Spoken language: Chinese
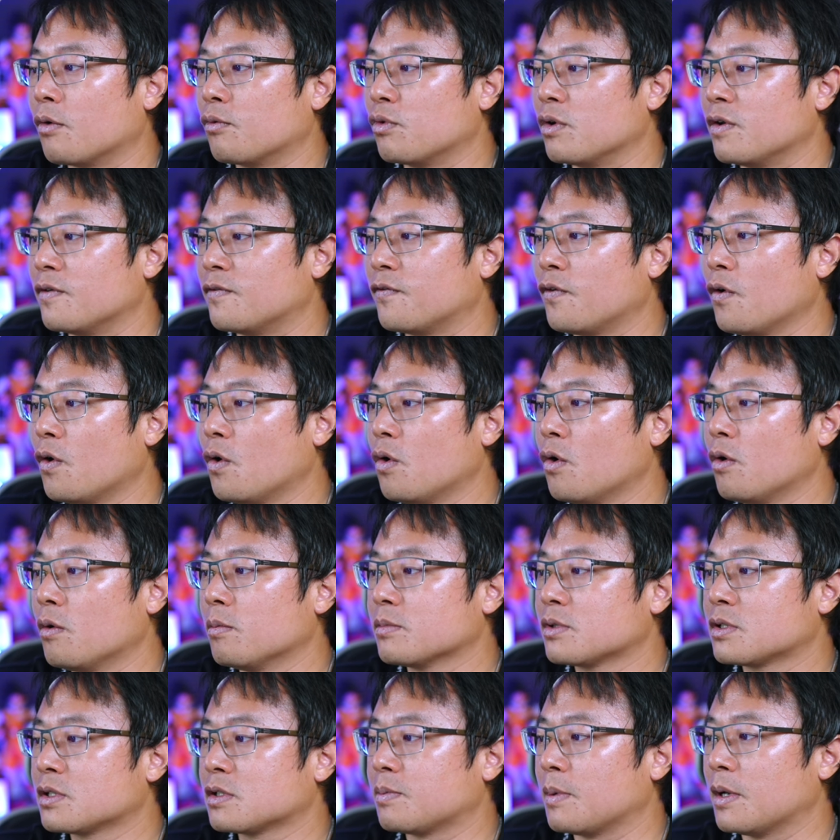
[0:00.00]
uh,
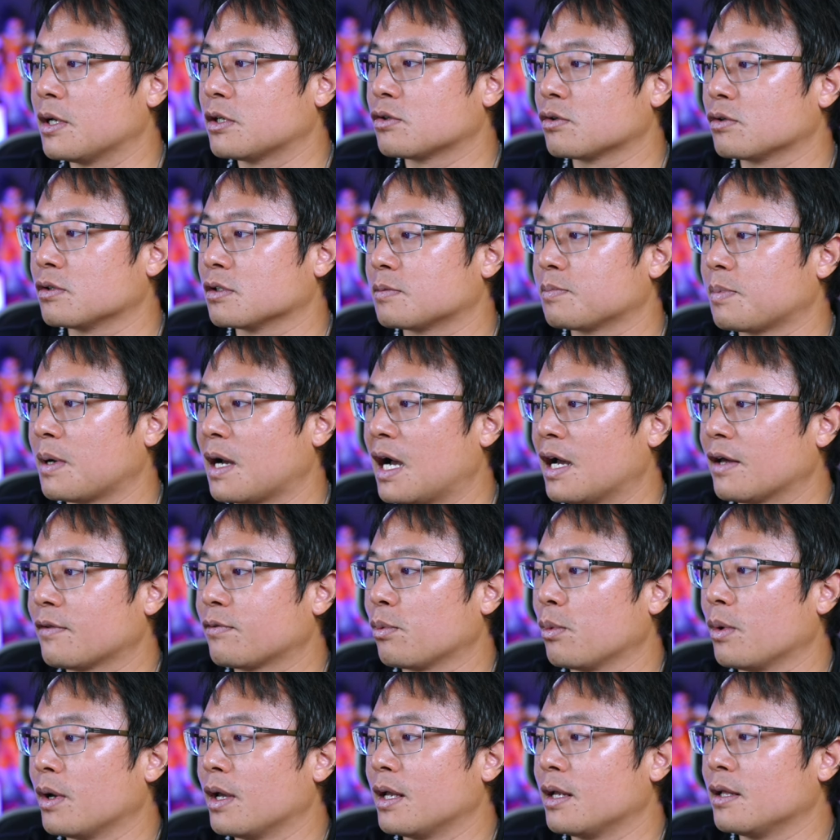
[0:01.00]
reform specialist
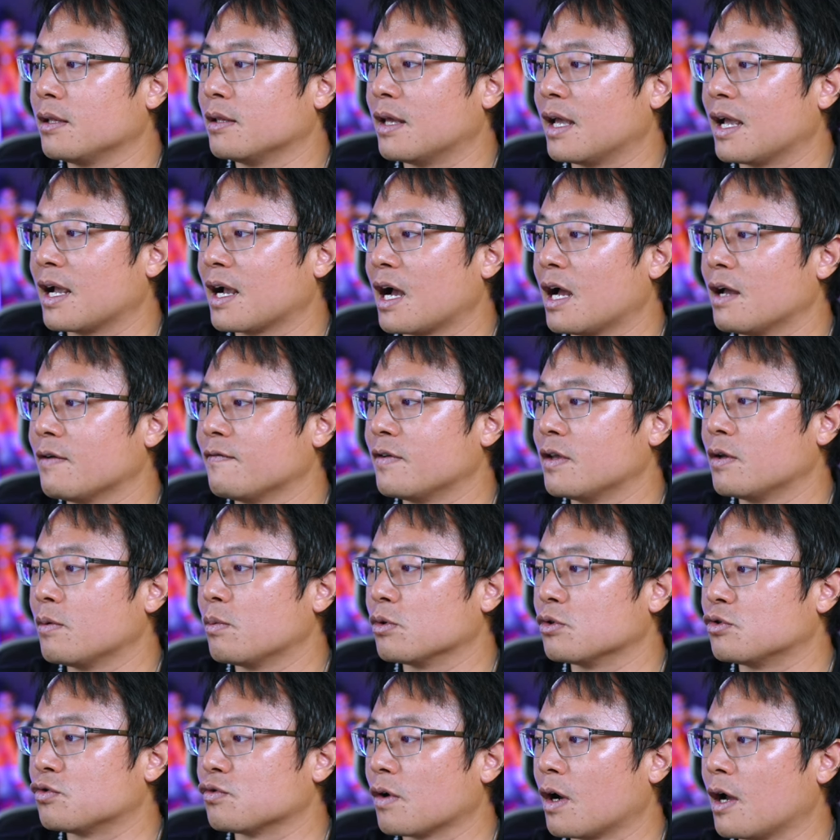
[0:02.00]
pathway the N I V
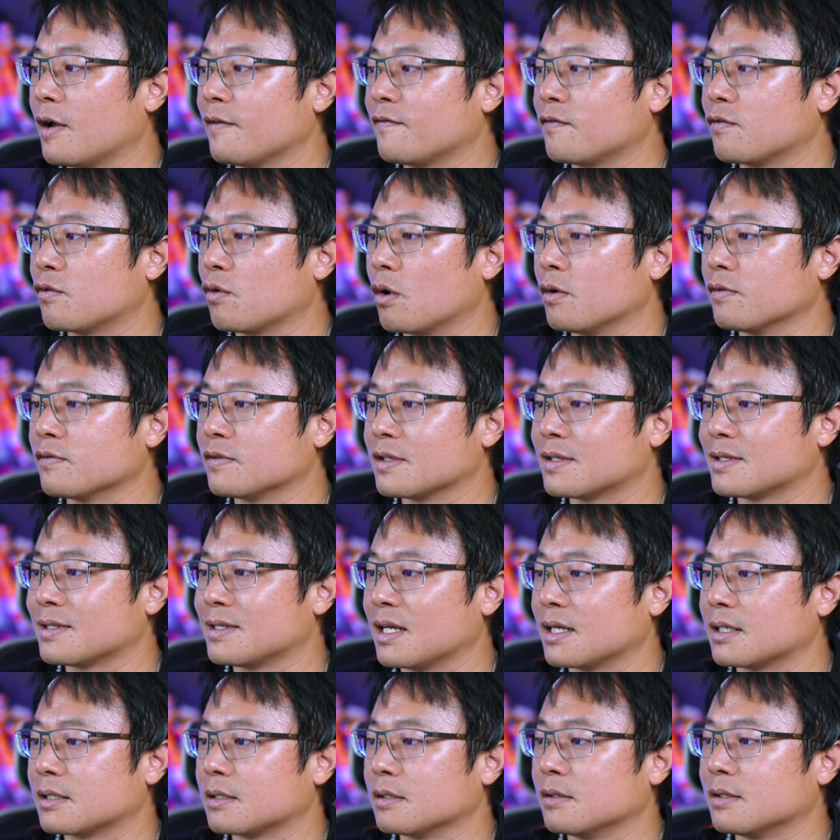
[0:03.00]
would drive growth the
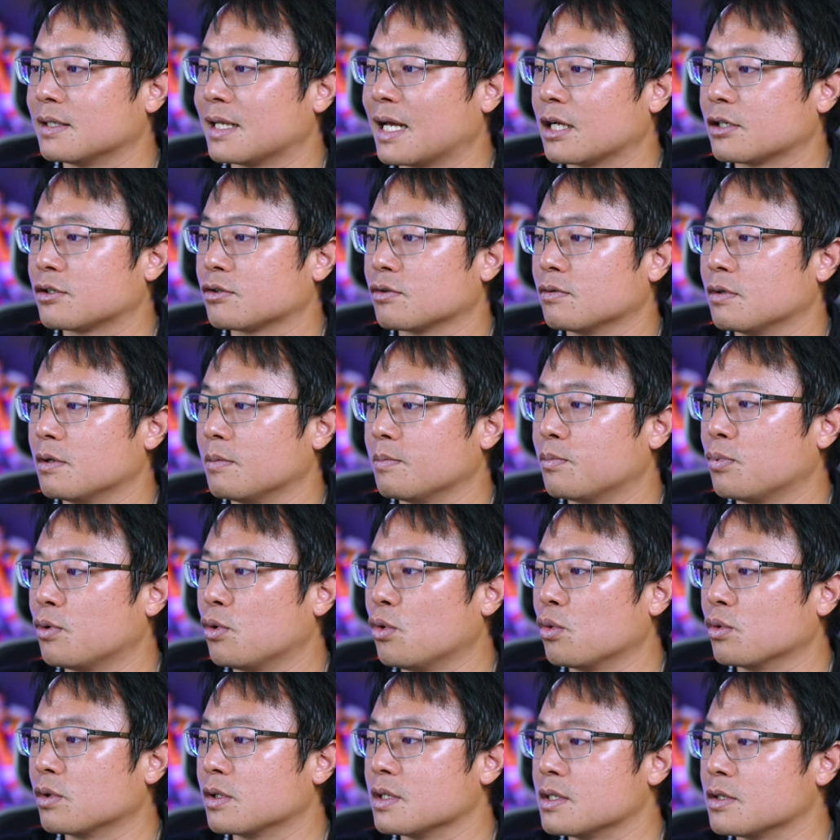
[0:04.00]
sector national
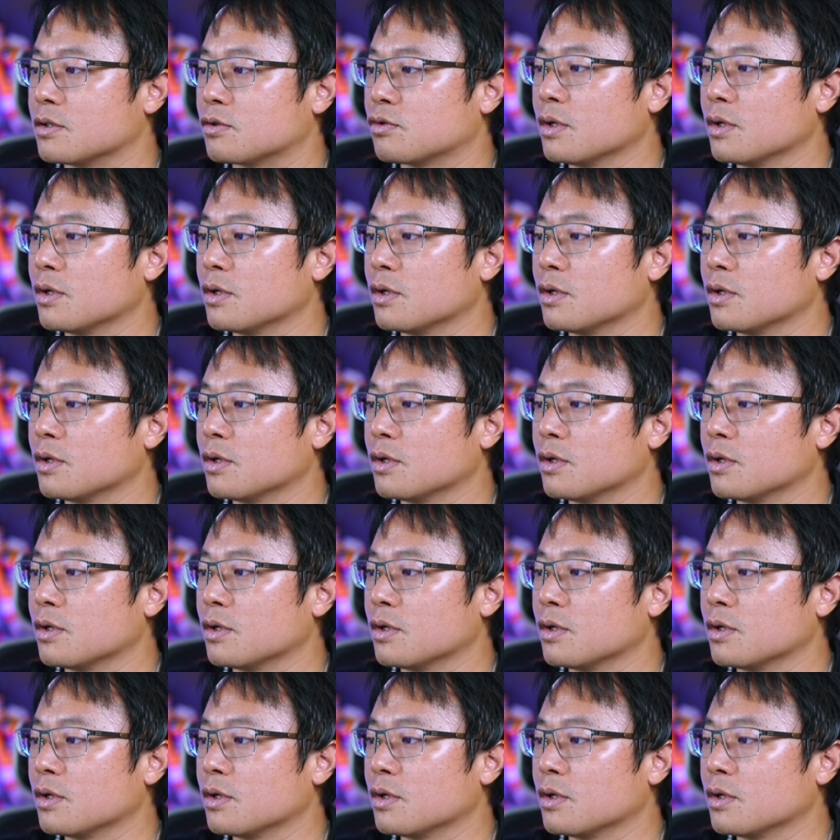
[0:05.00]
importance。